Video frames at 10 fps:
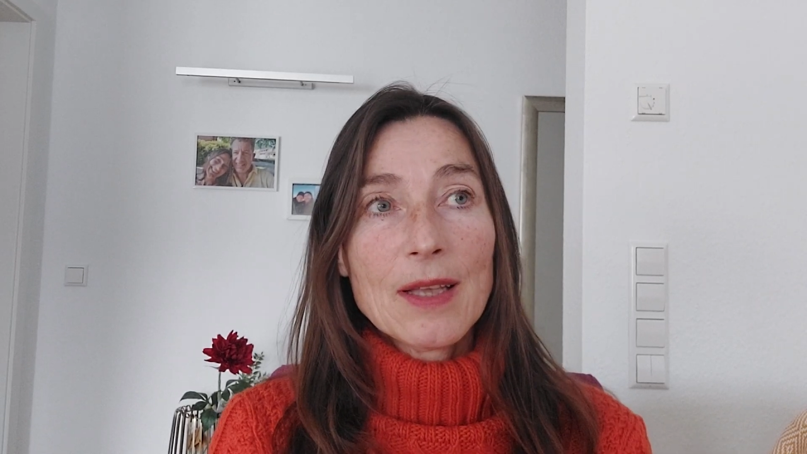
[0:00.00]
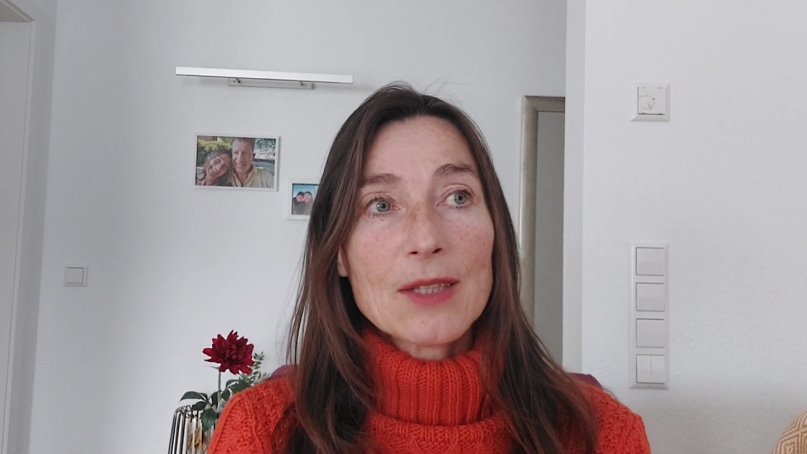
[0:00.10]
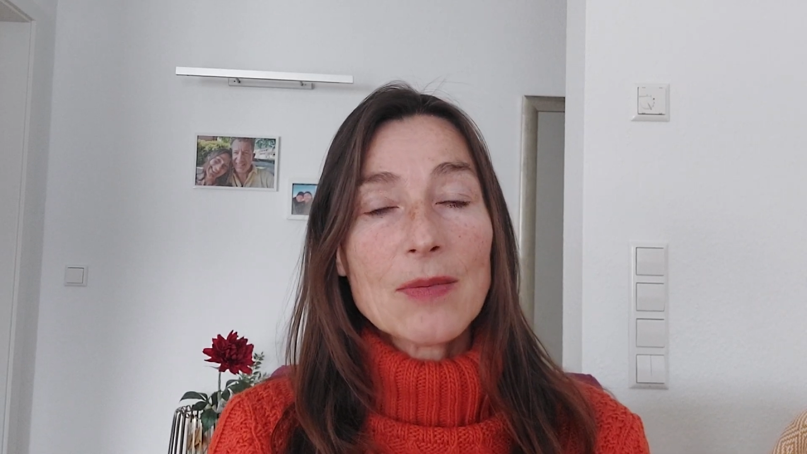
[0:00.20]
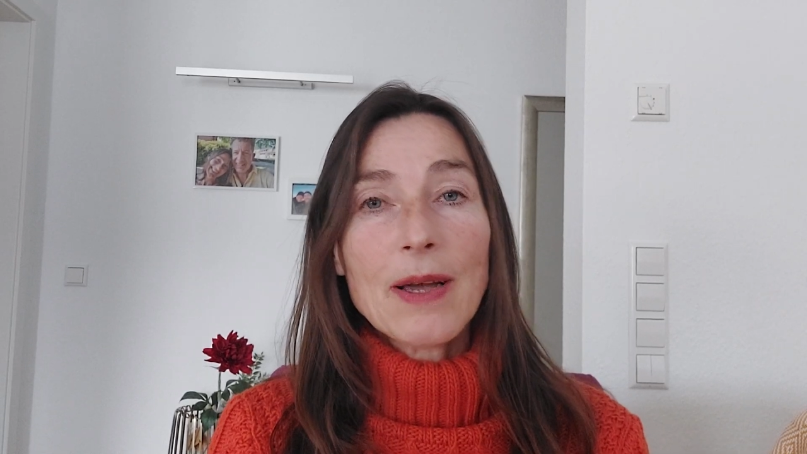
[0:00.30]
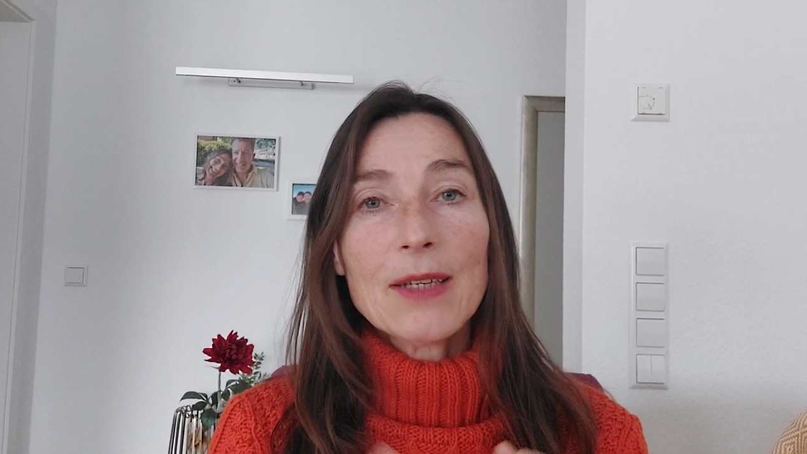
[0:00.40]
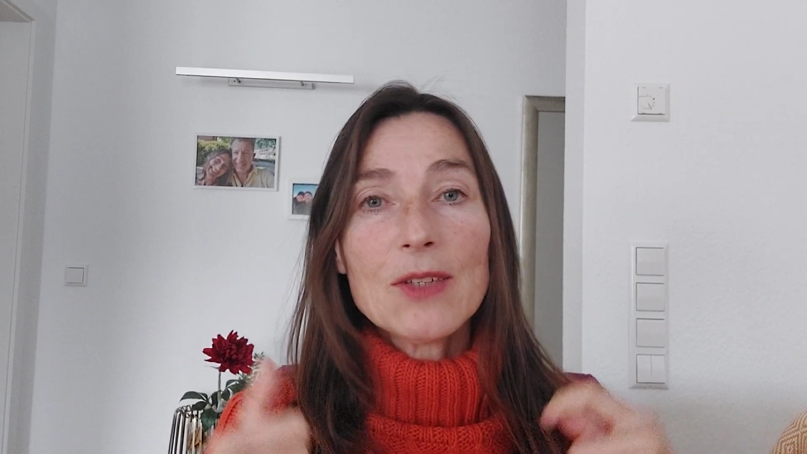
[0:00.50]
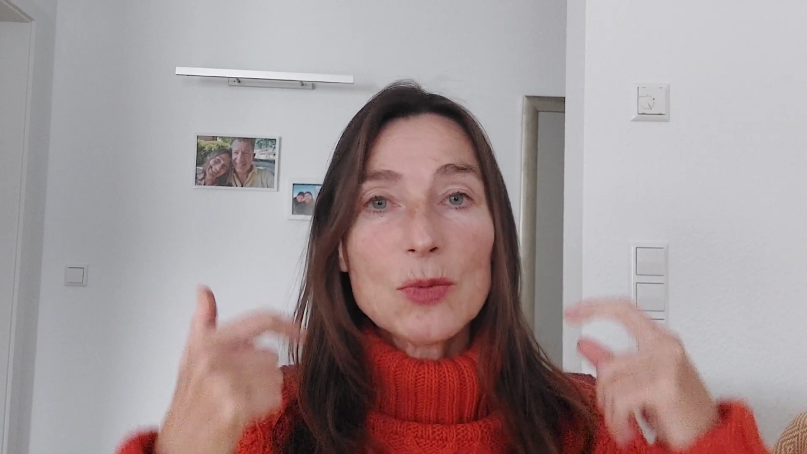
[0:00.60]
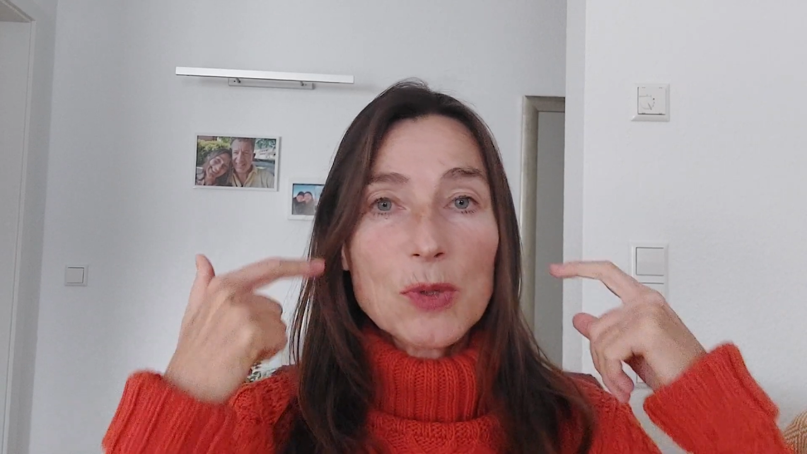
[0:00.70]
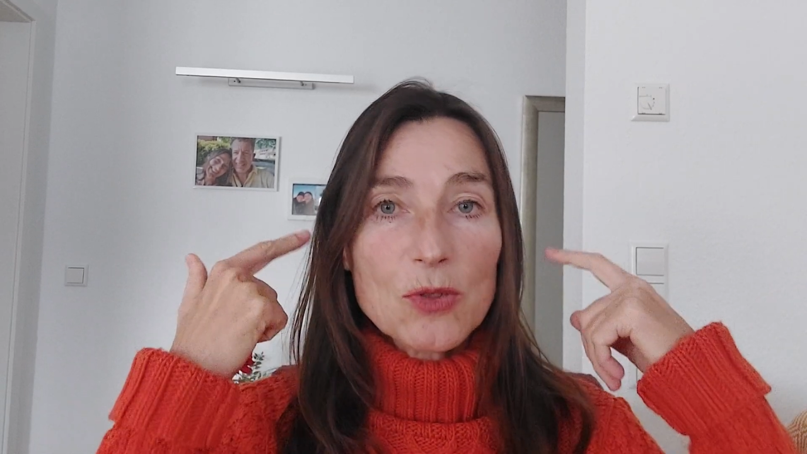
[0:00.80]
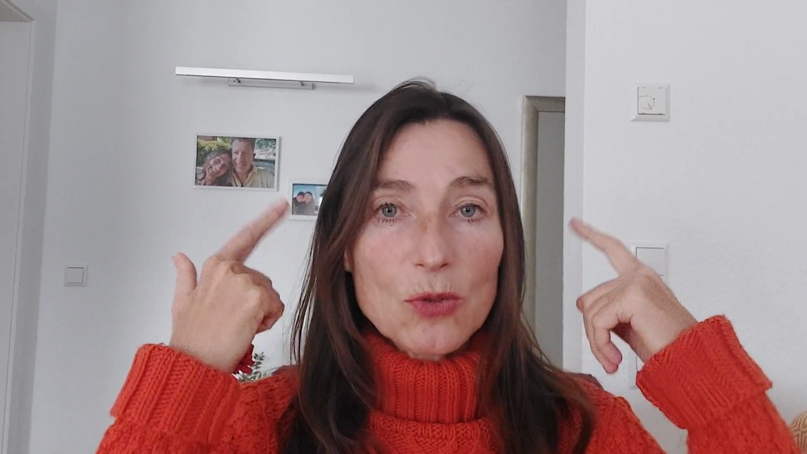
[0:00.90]

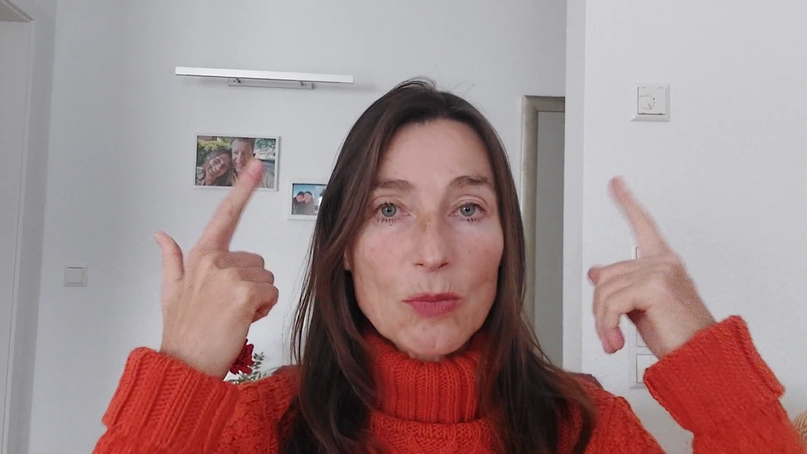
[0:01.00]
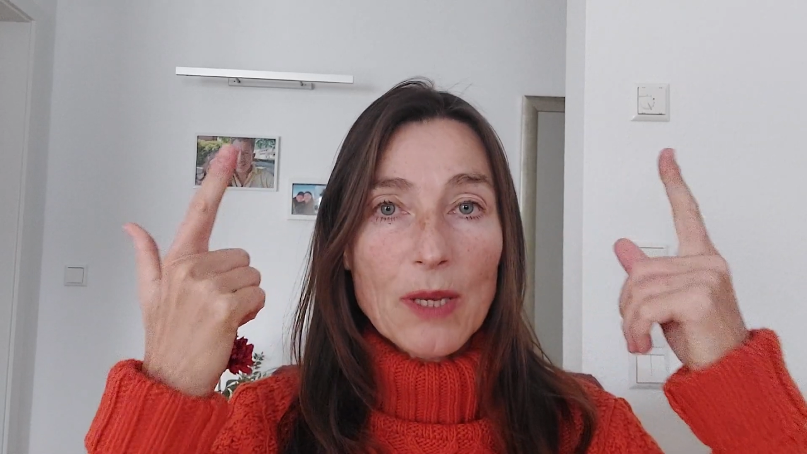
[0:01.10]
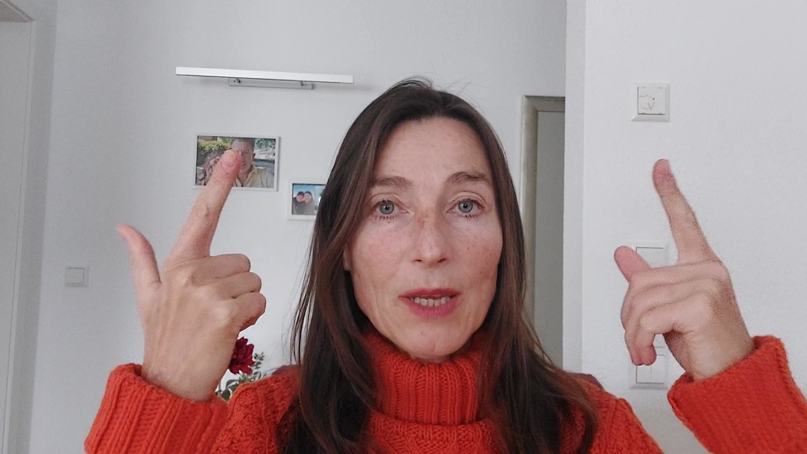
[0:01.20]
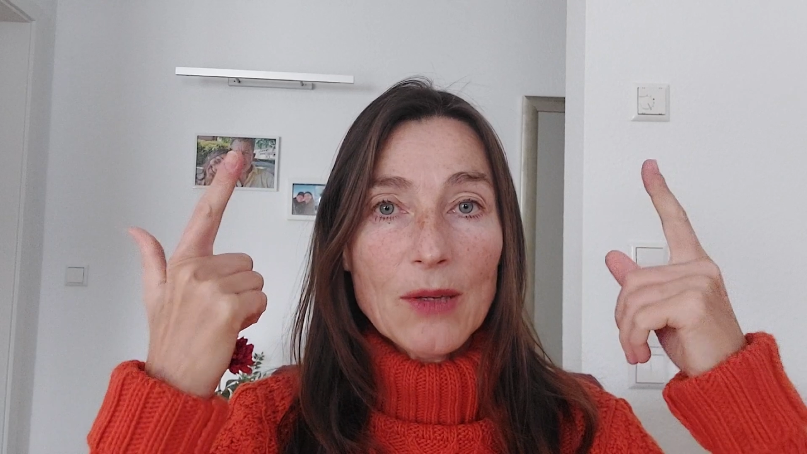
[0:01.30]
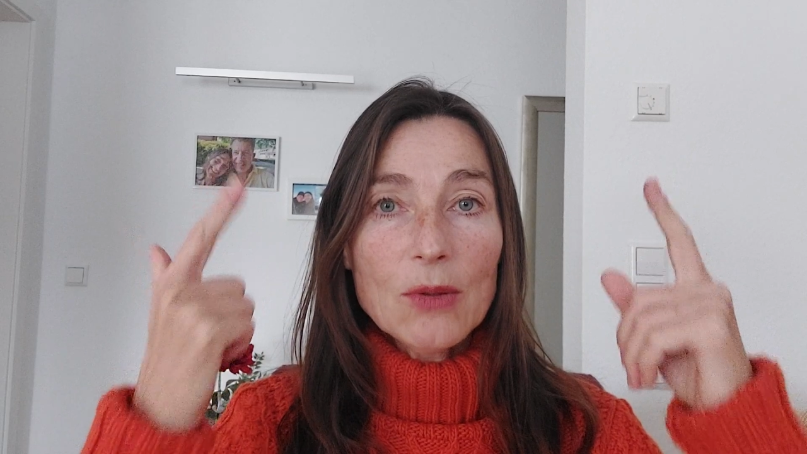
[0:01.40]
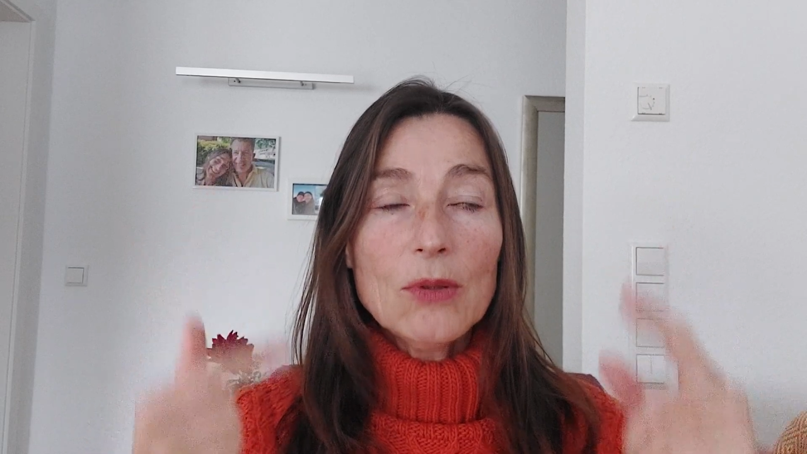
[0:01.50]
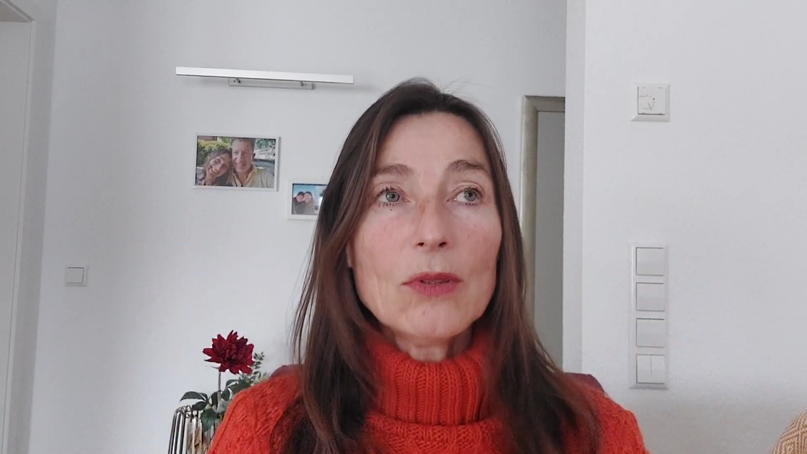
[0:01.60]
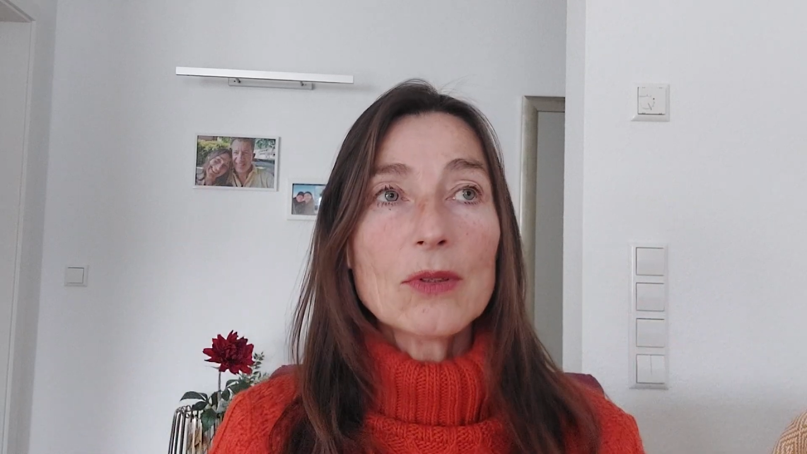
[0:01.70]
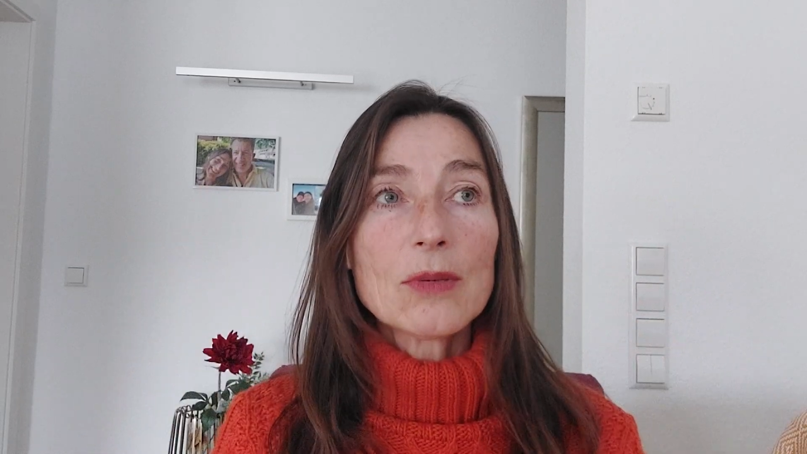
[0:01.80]
zweitens bist du im Ego,